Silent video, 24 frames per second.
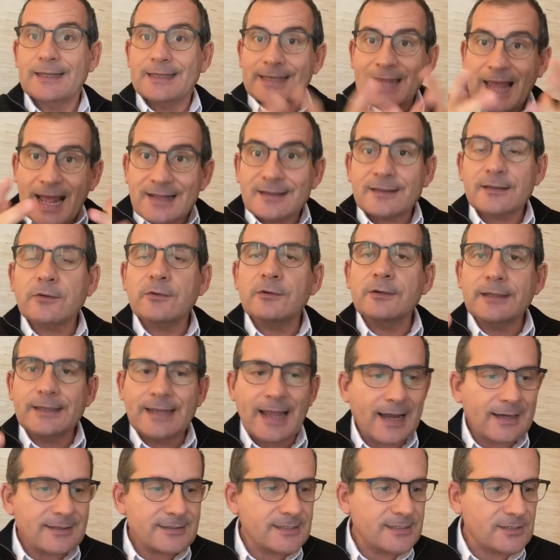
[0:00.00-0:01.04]
Quatre
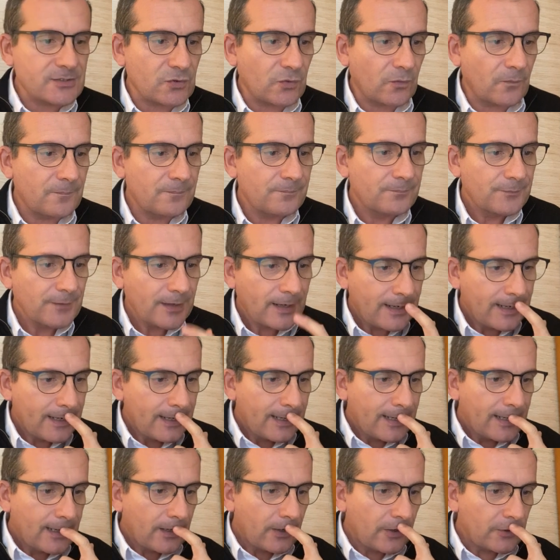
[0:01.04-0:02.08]
garçons
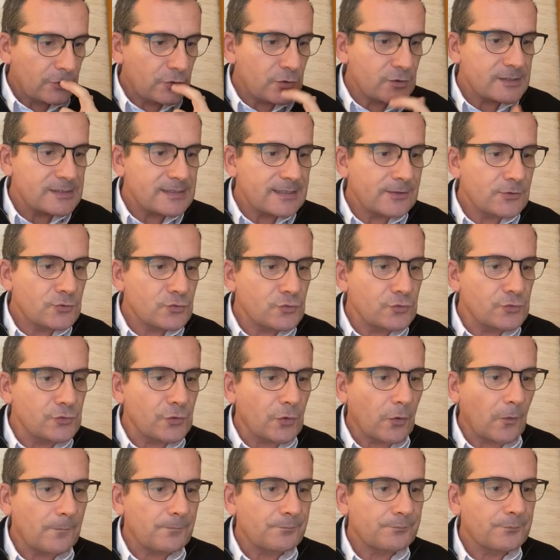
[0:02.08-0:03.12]
euh, de cette
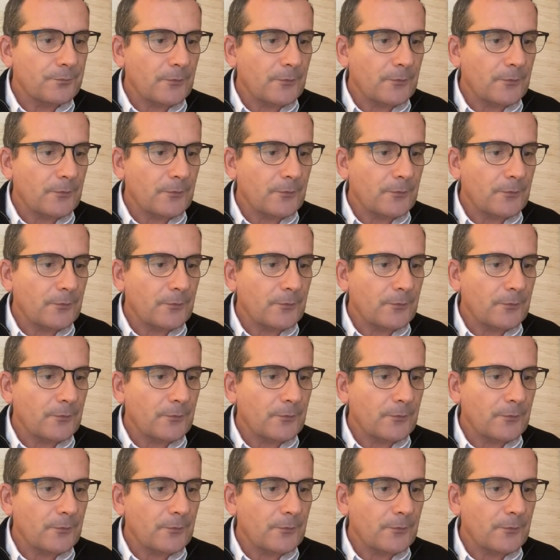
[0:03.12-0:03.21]
union.